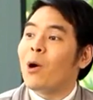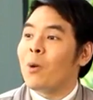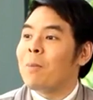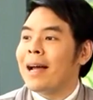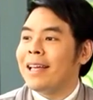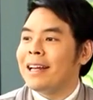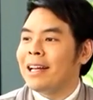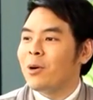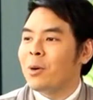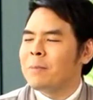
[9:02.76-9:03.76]
นของใหม่ ห
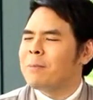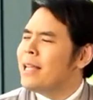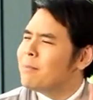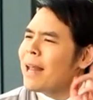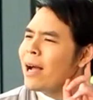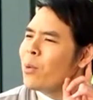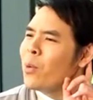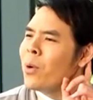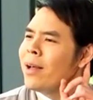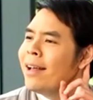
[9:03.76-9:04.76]
ลายๆคนได้ยินแปลกหู
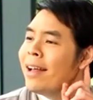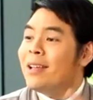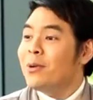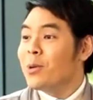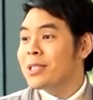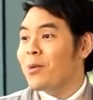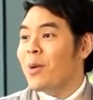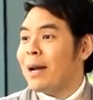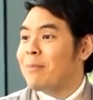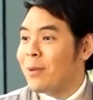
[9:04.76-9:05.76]
นี่งูส
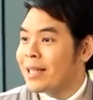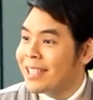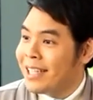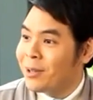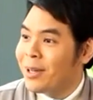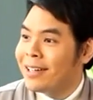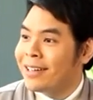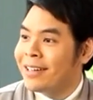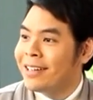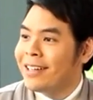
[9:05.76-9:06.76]
วัสดมีวัคซีนด้วยเหร
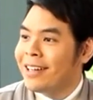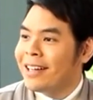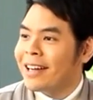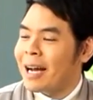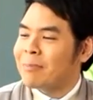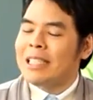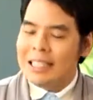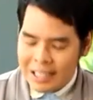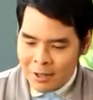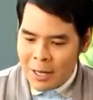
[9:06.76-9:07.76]
อนะครับจ
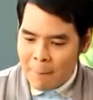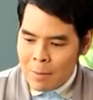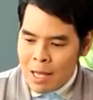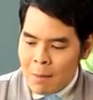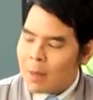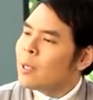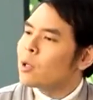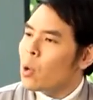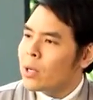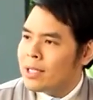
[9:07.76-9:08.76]
ริง ๆแล้วเนี่ยมันเป็น
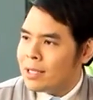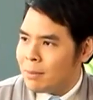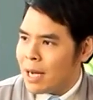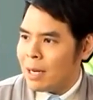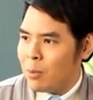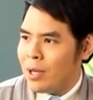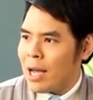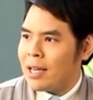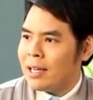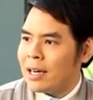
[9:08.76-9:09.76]
โรคที่เจอมากในผู้ให
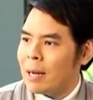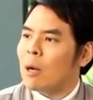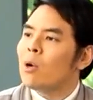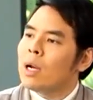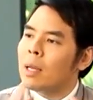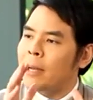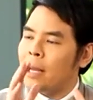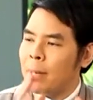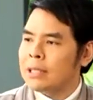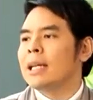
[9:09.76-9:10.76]
ญ่นะครับเขาก็เลยพยา
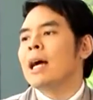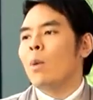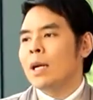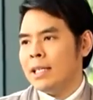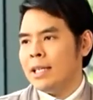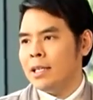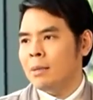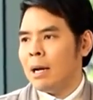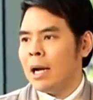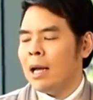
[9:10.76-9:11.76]
ยามพัฒนาวัคซีนขึ้
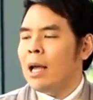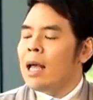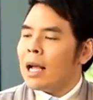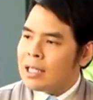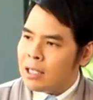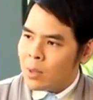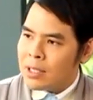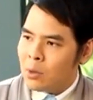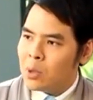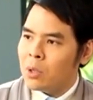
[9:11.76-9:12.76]
นมาการฉีดวัค
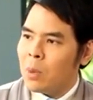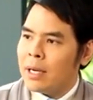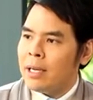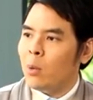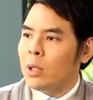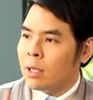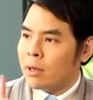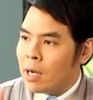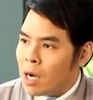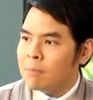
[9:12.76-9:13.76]
ซีนงูสวัสดเนี่ยควรจะ
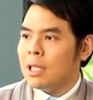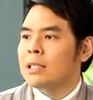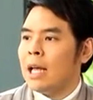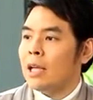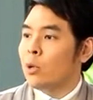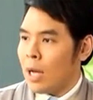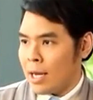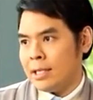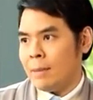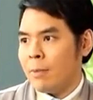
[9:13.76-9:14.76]
เริ่มตั้งแต่อายุ
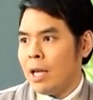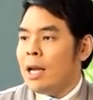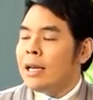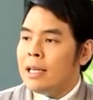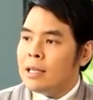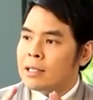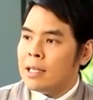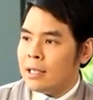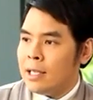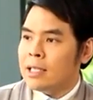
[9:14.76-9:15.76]
50 นี่คือ
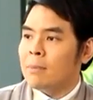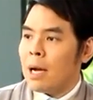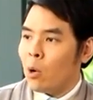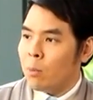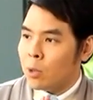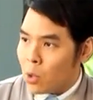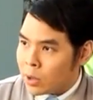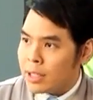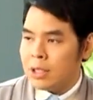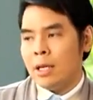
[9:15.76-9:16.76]
สิ่งที่สมาคมโรค
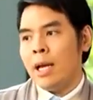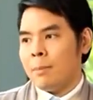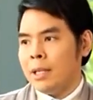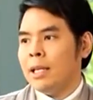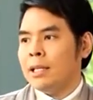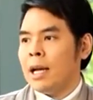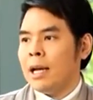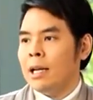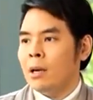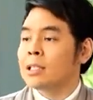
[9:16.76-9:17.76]
ติดเชื้อแห่งประเทศไท
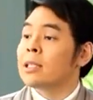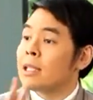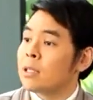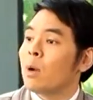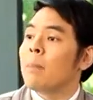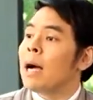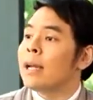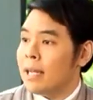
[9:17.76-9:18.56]
ย แล้วก็สถานสวพ์